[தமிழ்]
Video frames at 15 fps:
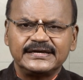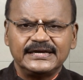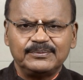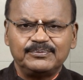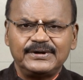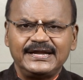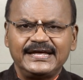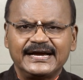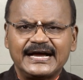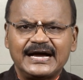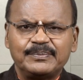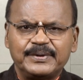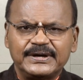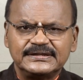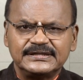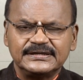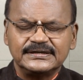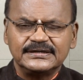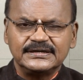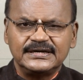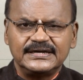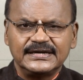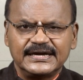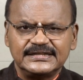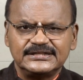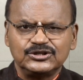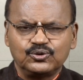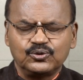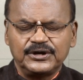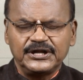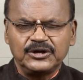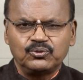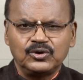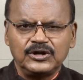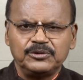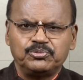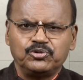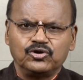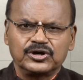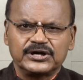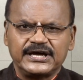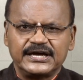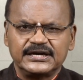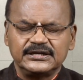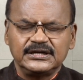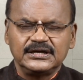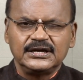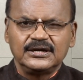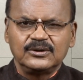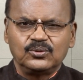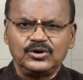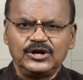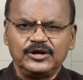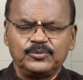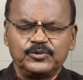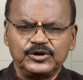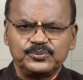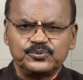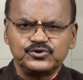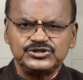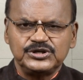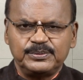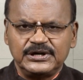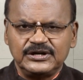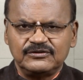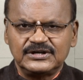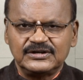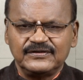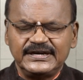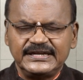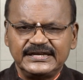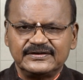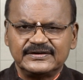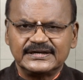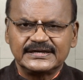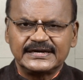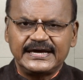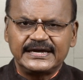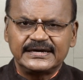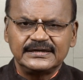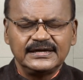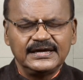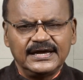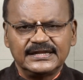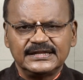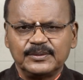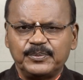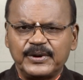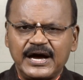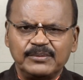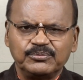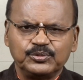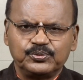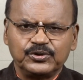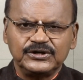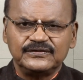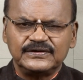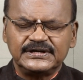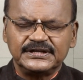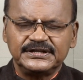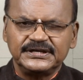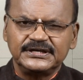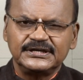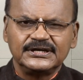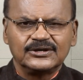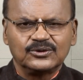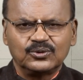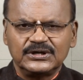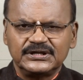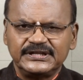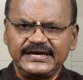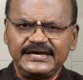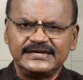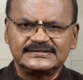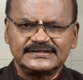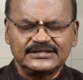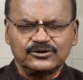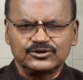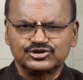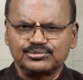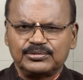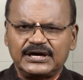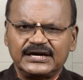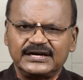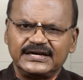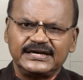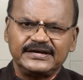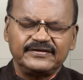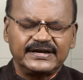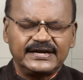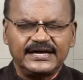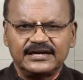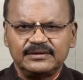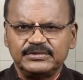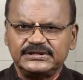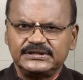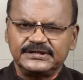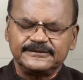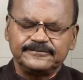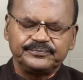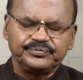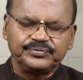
என் பிள்ளையை காப்பாத்து என்று கத்திக்கொண்டே உள்ளே போகிறார் உள்ளே போய் பூஜை பண்ணி விட்டு வெளியே வருகிறார் அந்த பாம்பு போய்விட்டது குழந்தை சந்தோஷமாக வர ஆரம்பித்தது